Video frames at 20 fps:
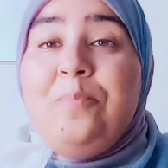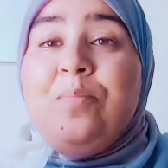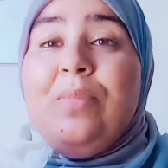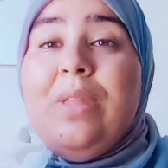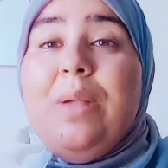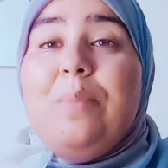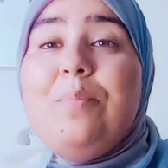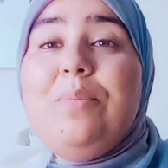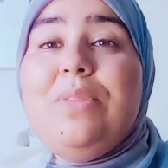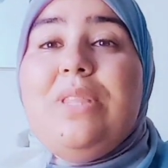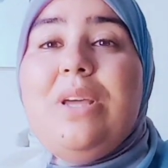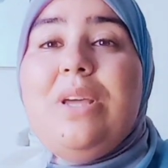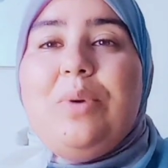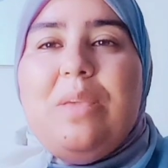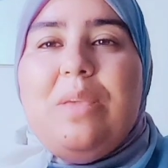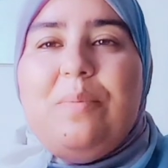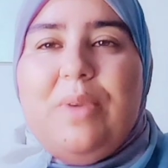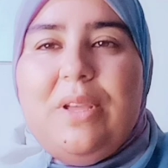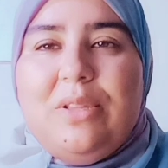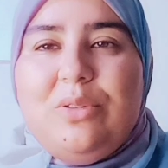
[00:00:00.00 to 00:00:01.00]
بداو
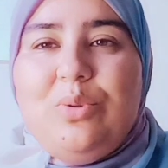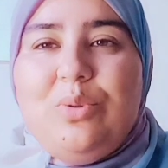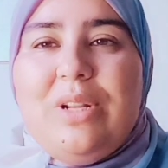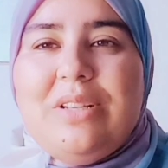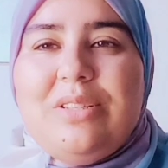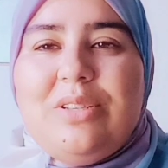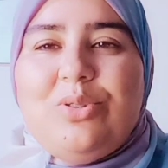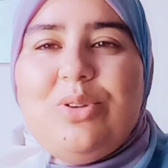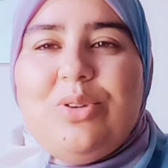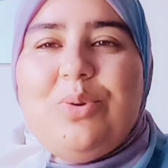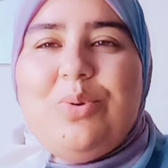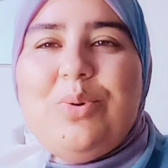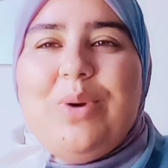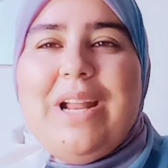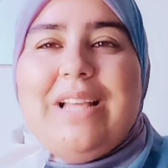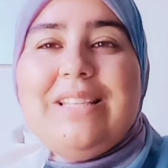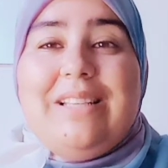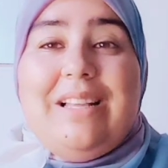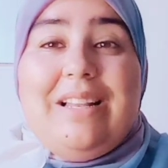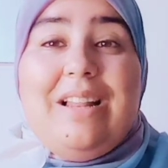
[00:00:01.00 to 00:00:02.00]
كيبعثوا لك
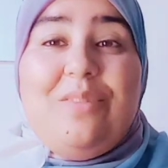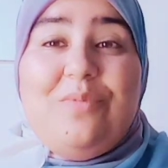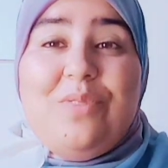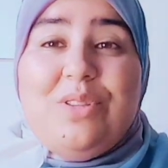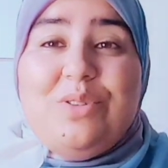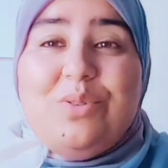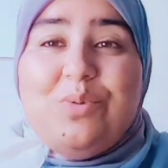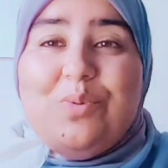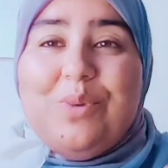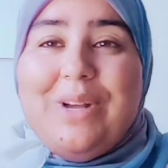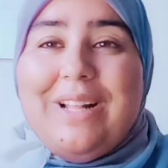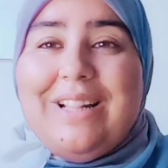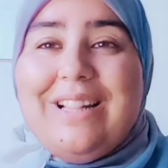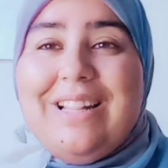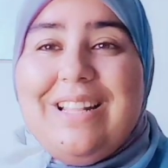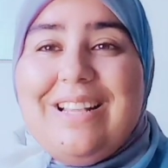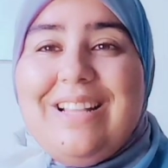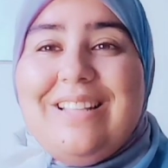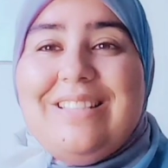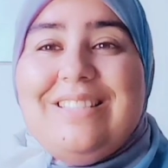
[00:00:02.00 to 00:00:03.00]
تشكرات على الفيديوهات اللي
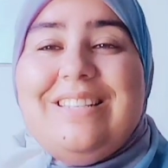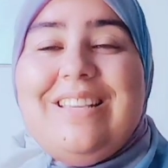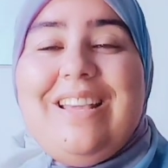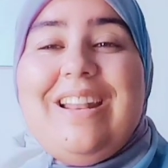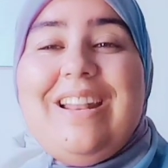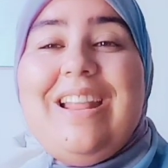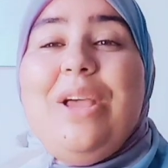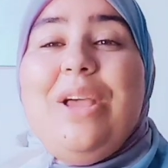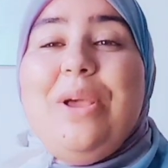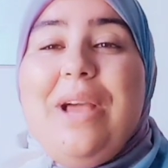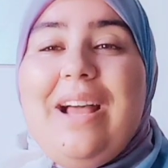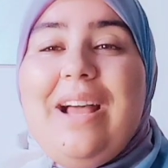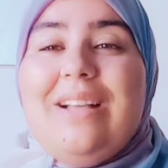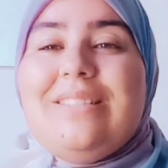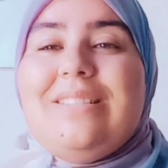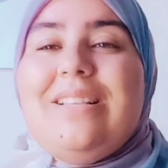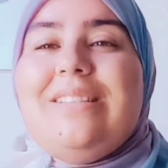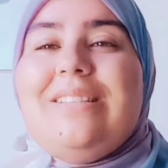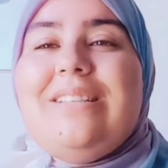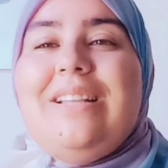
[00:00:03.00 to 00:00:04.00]
كدير
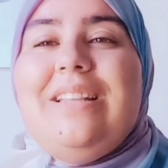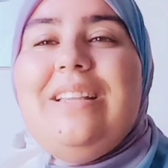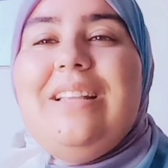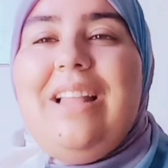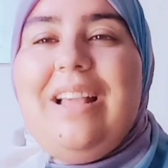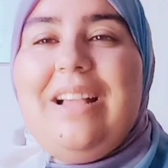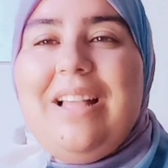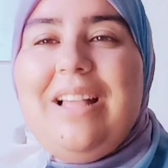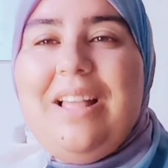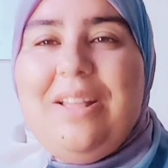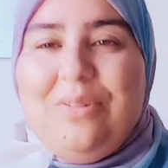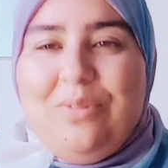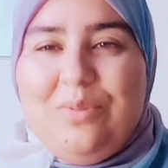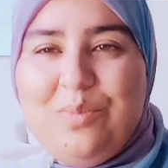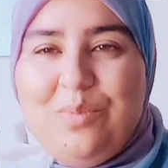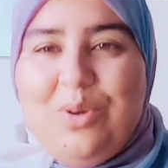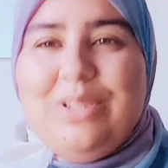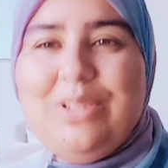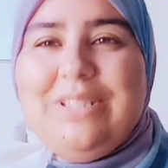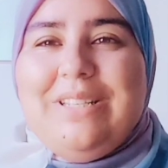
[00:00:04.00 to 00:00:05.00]
خاصه الا كانوا
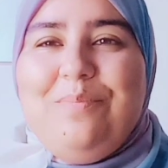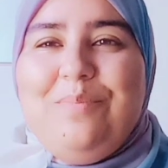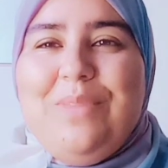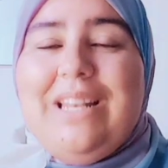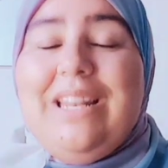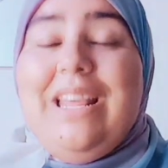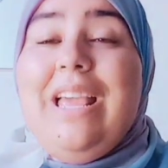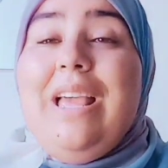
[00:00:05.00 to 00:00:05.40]
مهتمين